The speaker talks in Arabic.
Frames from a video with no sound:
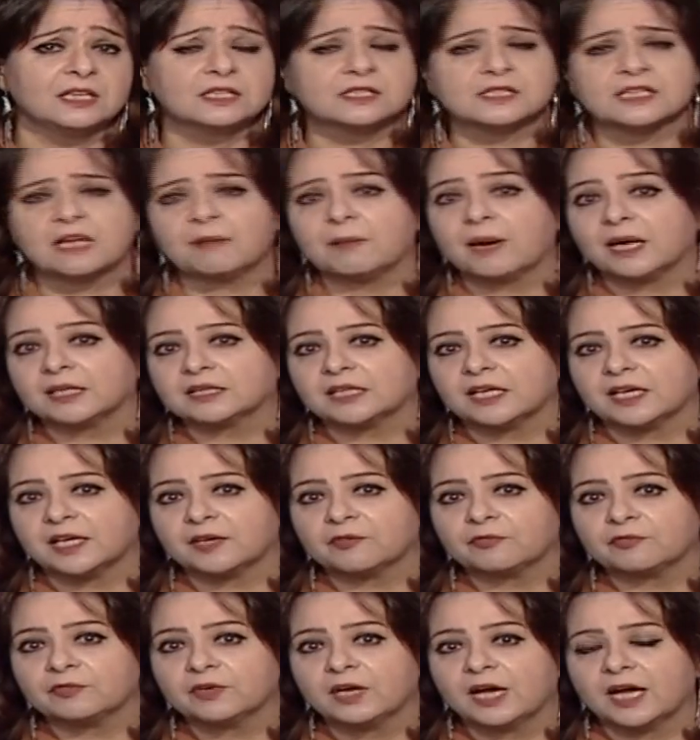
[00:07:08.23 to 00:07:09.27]

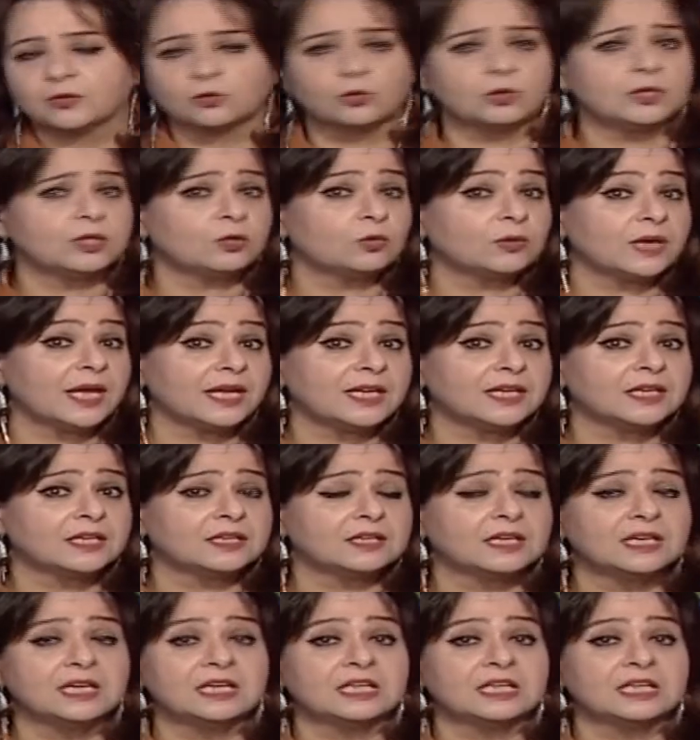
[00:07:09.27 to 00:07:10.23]
7000 هتقولي قليل